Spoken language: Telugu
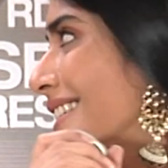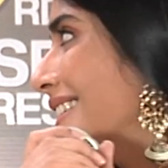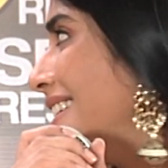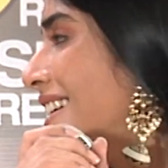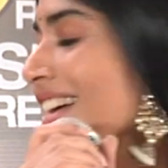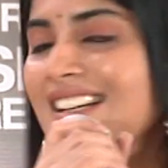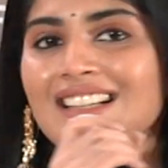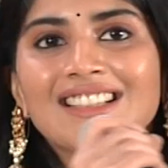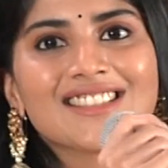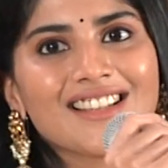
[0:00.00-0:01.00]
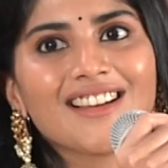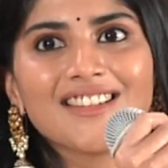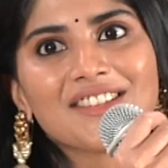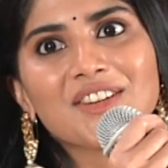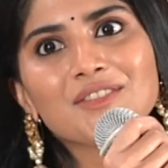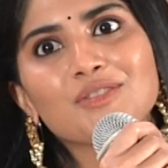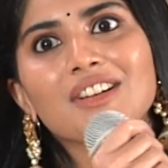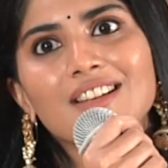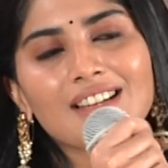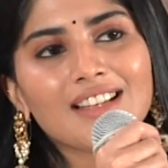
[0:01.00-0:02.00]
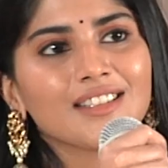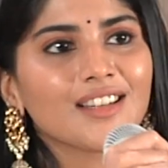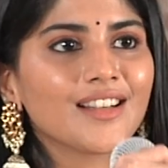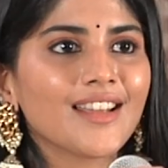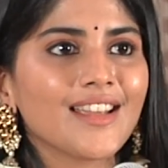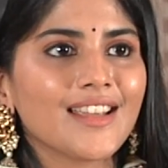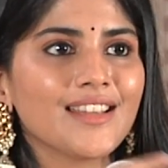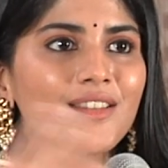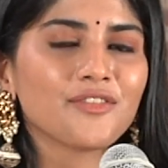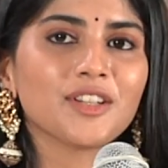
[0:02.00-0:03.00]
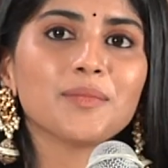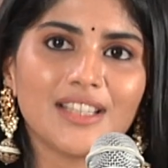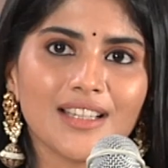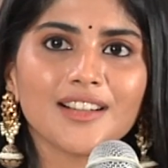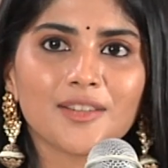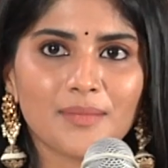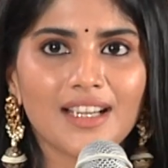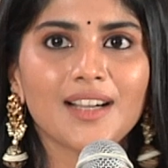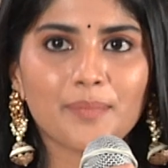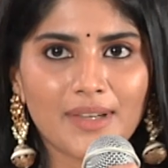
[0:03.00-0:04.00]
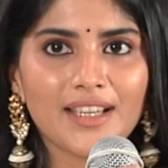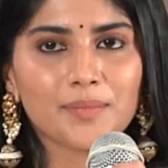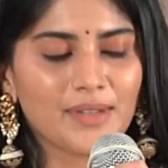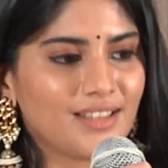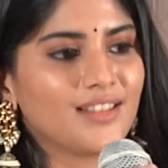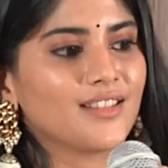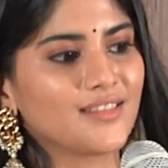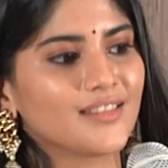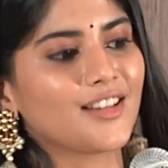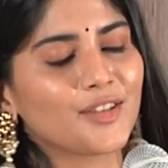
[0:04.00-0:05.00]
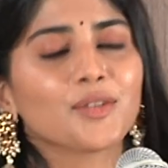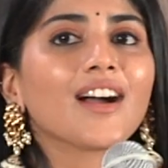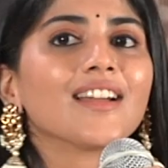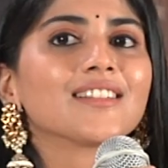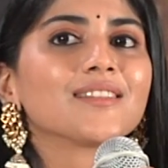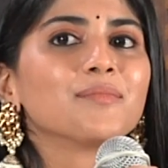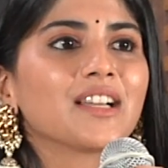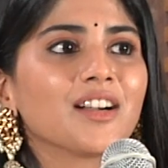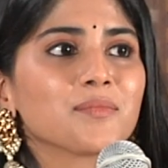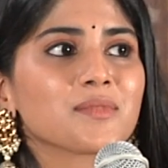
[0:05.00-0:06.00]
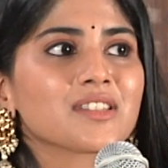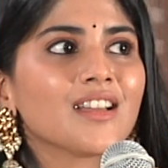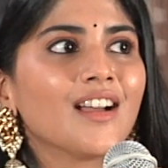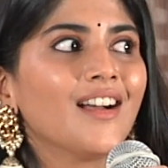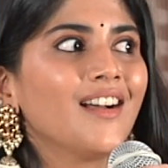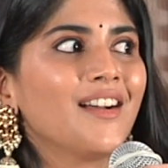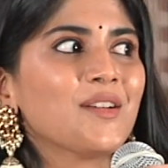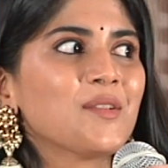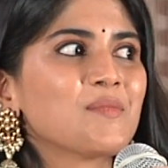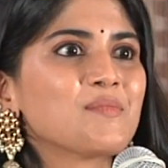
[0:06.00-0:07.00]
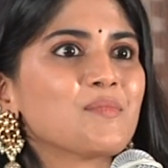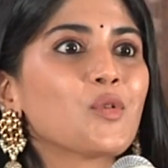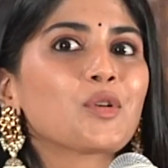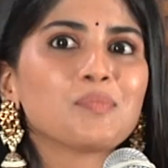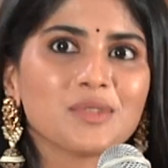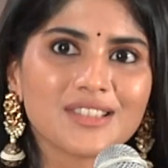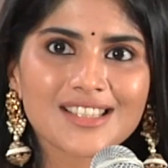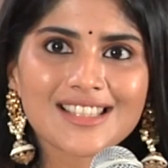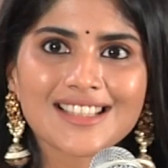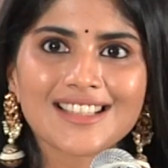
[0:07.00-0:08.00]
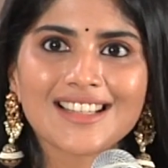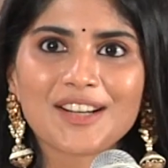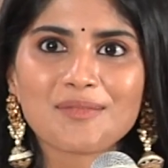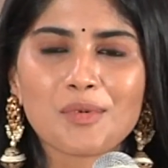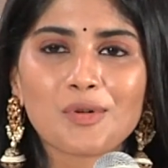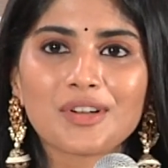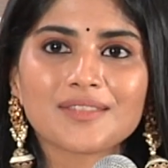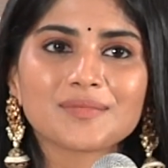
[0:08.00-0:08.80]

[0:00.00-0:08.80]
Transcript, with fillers: uh, చాలా నర్వస్ కూడా ఎందుకంటే ఈ ఫిలిం డియర్ మేఘా పేరు పెట్టినట్టు ఇట్ బికమ్స్ మోర్ పర్సనల్ అండ్ మోర్